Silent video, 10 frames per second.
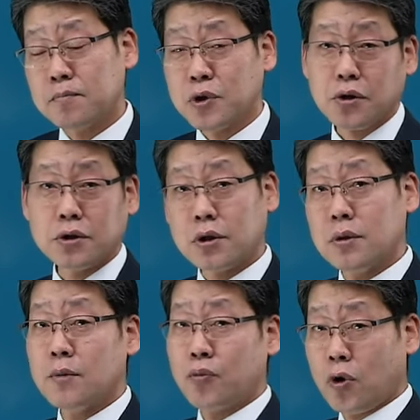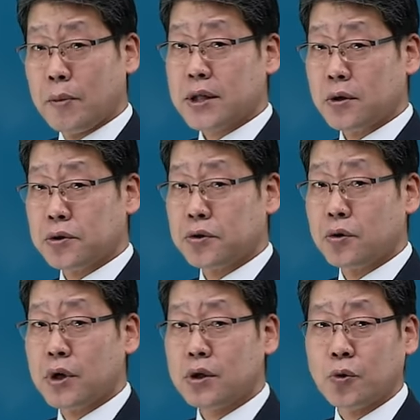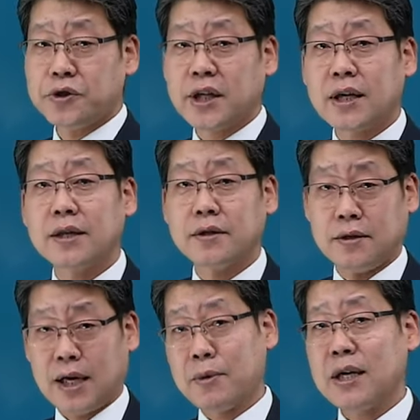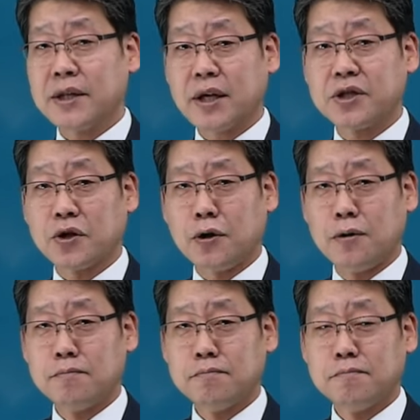그래서 이제 보험회사 같은 경우에는 돈 장난하면 안 되겠죠.